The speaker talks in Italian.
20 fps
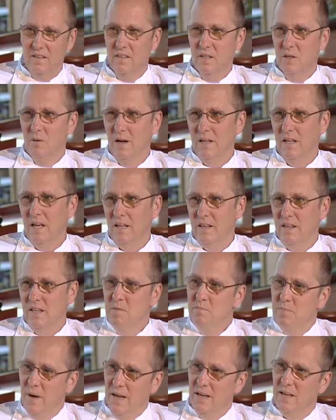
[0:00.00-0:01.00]
Guarda,
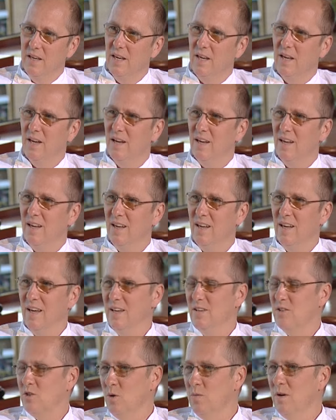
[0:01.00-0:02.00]
dipende
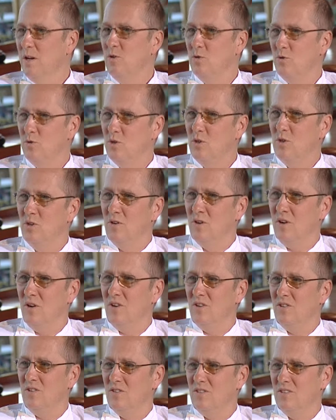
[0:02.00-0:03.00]
soprattutto
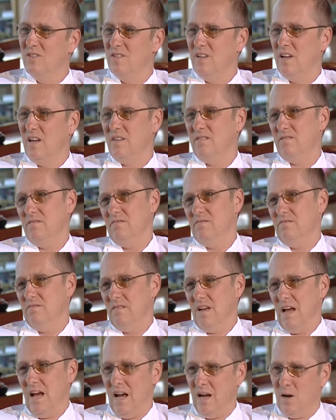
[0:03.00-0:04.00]

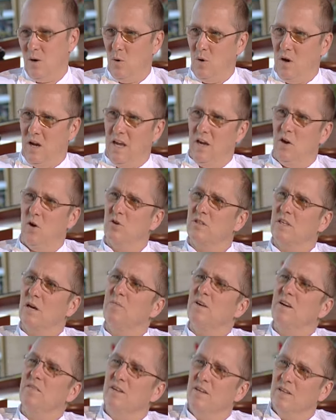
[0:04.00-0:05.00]
a che cosa
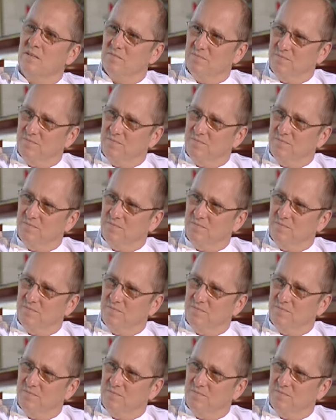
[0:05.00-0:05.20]
bevi.